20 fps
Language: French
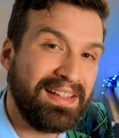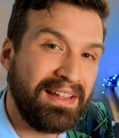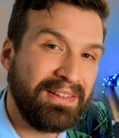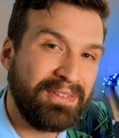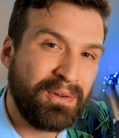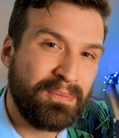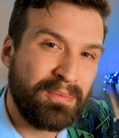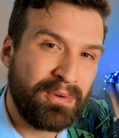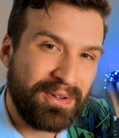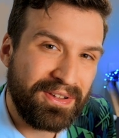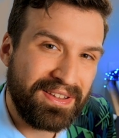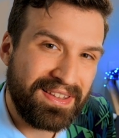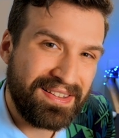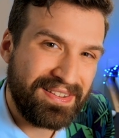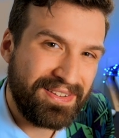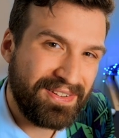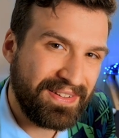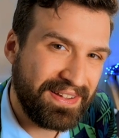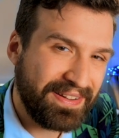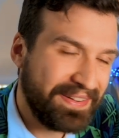et Nathan pour le
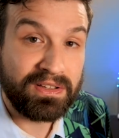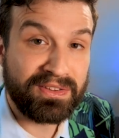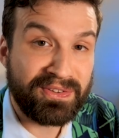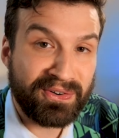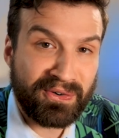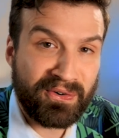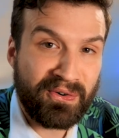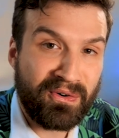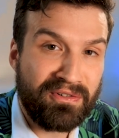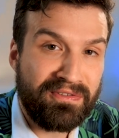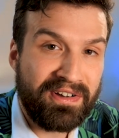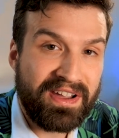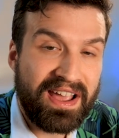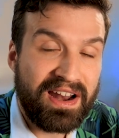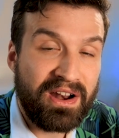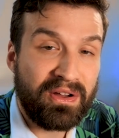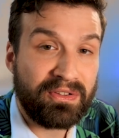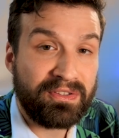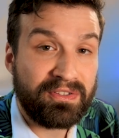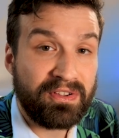questionnaire. Donc on va y
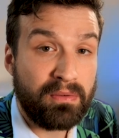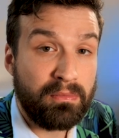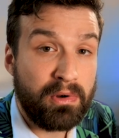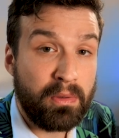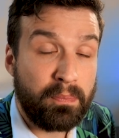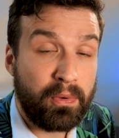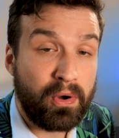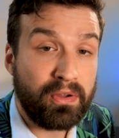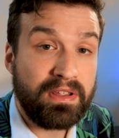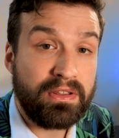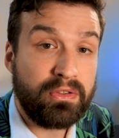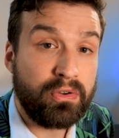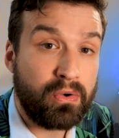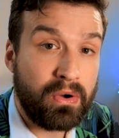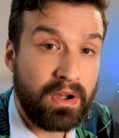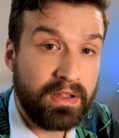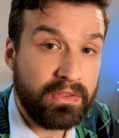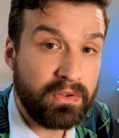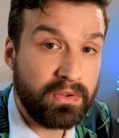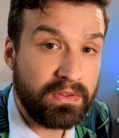aller ensemble, prenez de
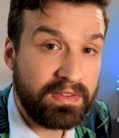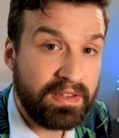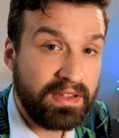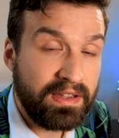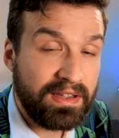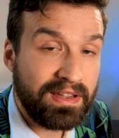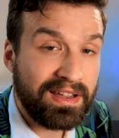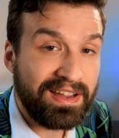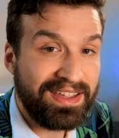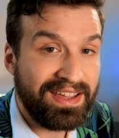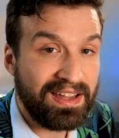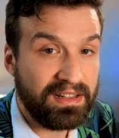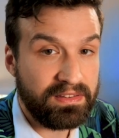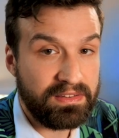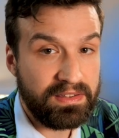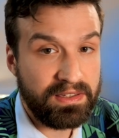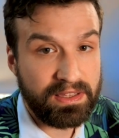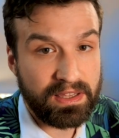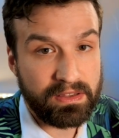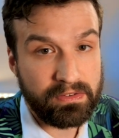quoi noter. Il y a
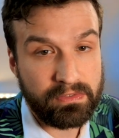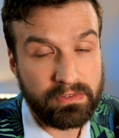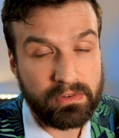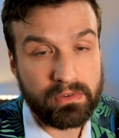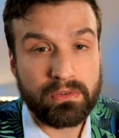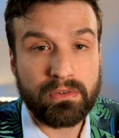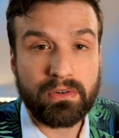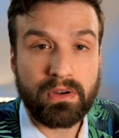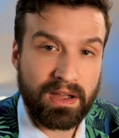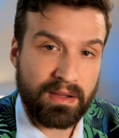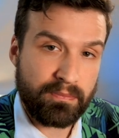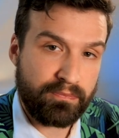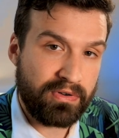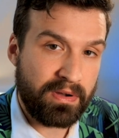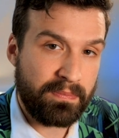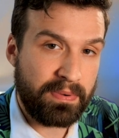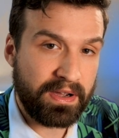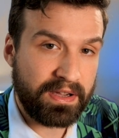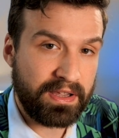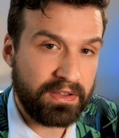10 questions, un
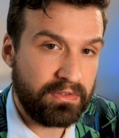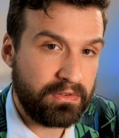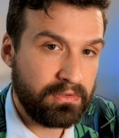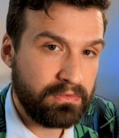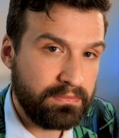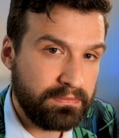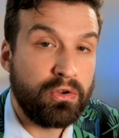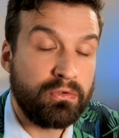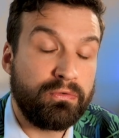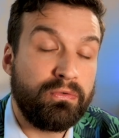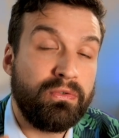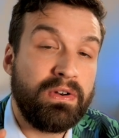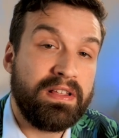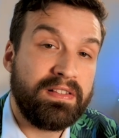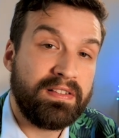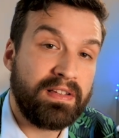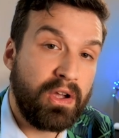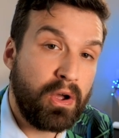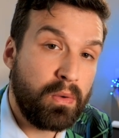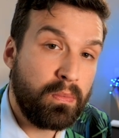point par question. Je vous
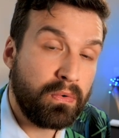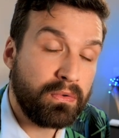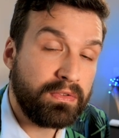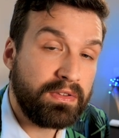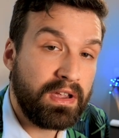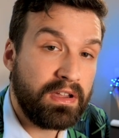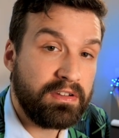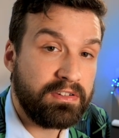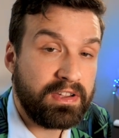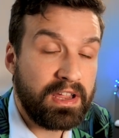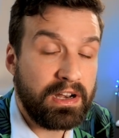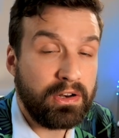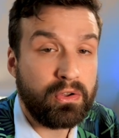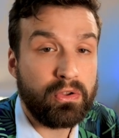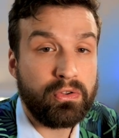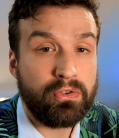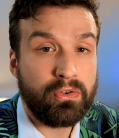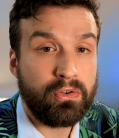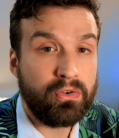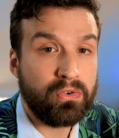laisserai au montage
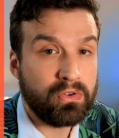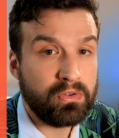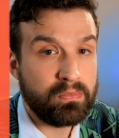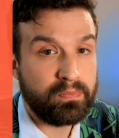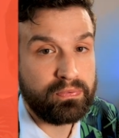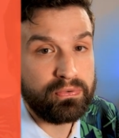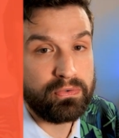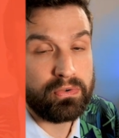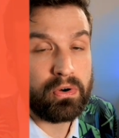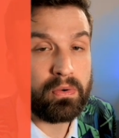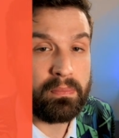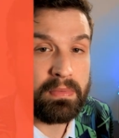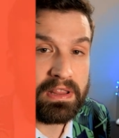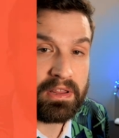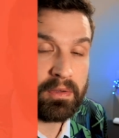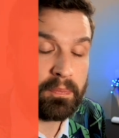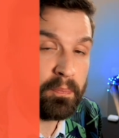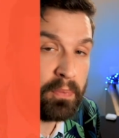quelques secondes pour mettre